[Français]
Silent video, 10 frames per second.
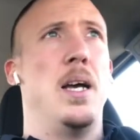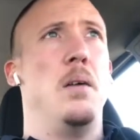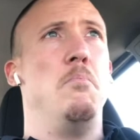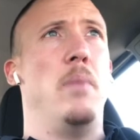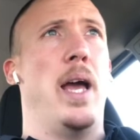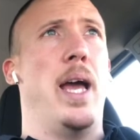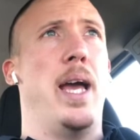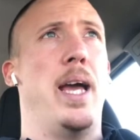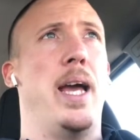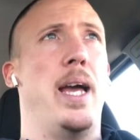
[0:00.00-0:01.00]

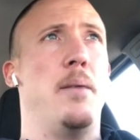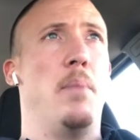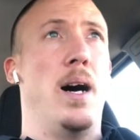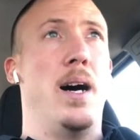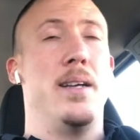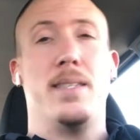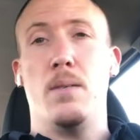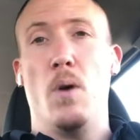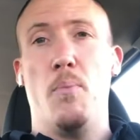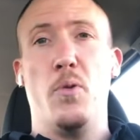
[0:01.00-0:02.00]
Mais ben, six
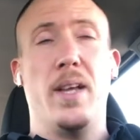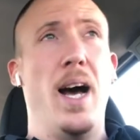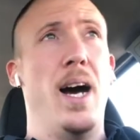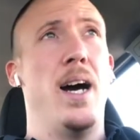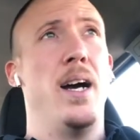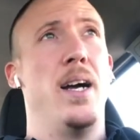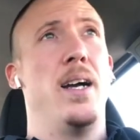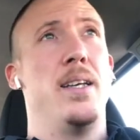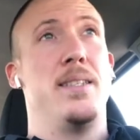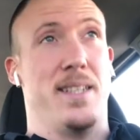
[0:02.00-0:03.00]
mois plus tard,
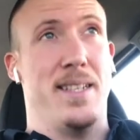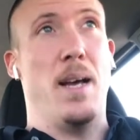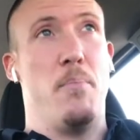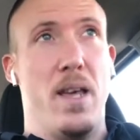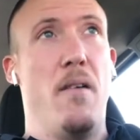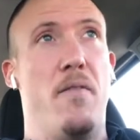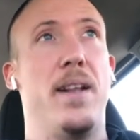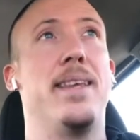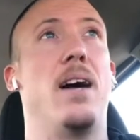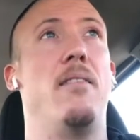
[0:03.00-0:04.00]
si tu as bien fait le
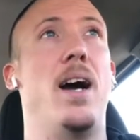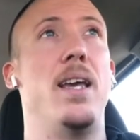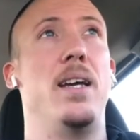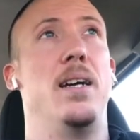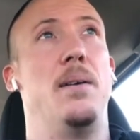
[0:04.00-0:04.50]
travail,